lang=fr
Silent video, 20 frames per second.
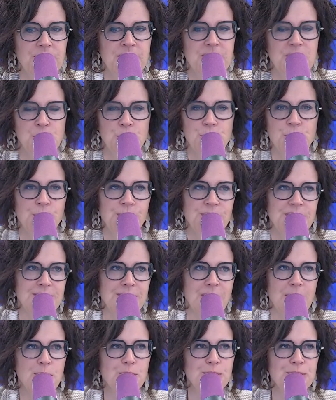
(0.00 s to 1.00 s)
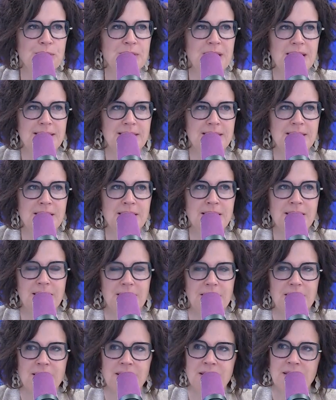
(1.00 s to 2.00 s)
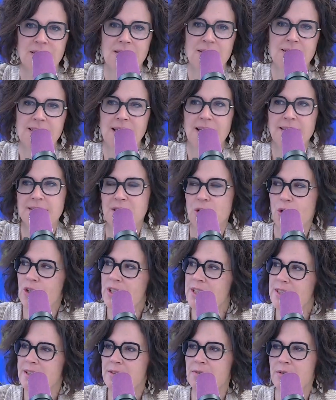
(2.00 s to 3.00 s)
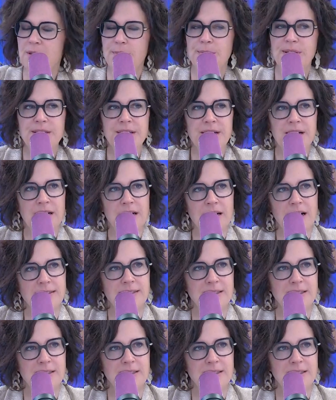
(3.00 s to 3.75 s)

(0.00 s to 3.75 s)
ces jeux ont été vraiment fantastiques. Euh, ce qui a été relayé dans les médias, à